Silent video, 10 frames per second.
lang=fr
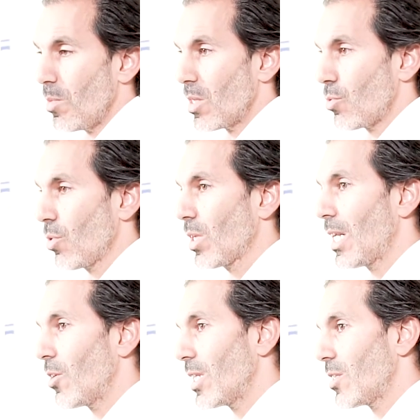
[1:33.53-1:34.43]
bien sûr
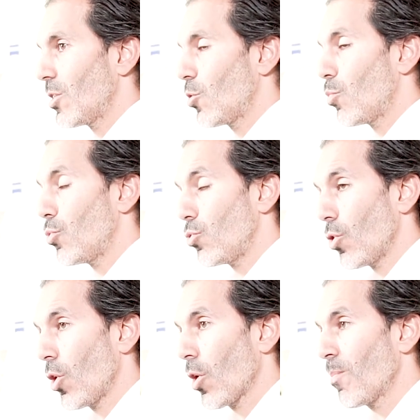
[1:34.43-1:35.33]
qu'il en existe
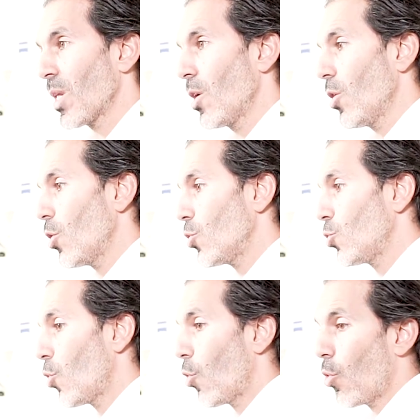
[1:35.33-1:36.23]
plusieurs. Euh,
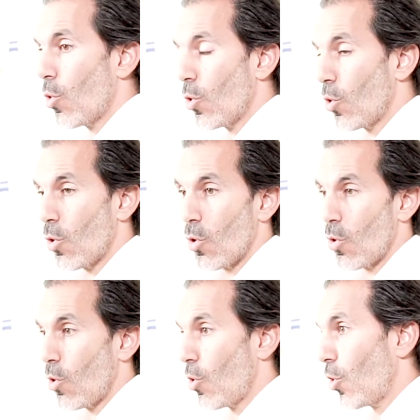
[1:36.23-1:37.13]
selon
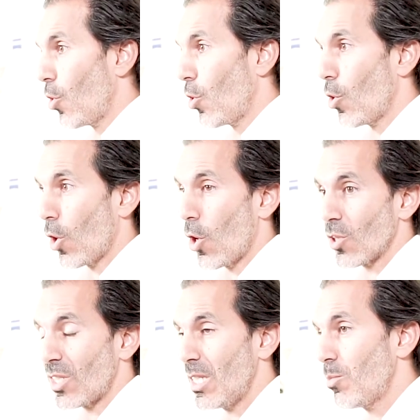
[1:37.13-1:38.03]
euh,
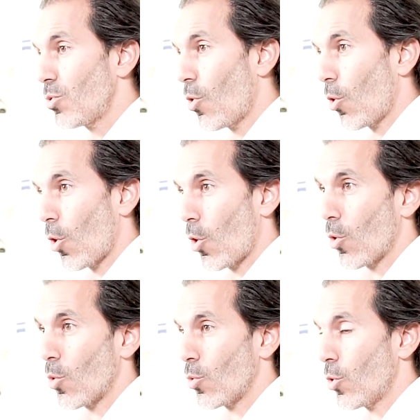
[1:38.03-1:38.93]
leur type, selon leur
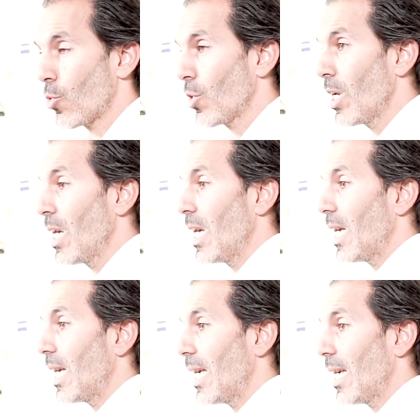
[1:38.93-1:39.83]
organe d'onde,
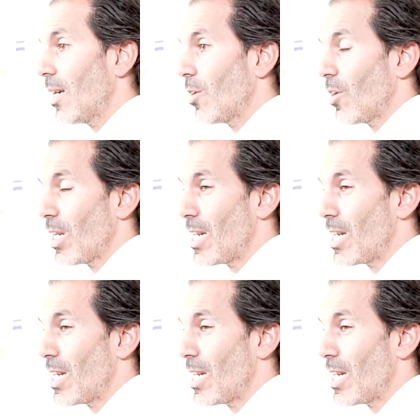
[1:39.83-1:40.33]
et euh,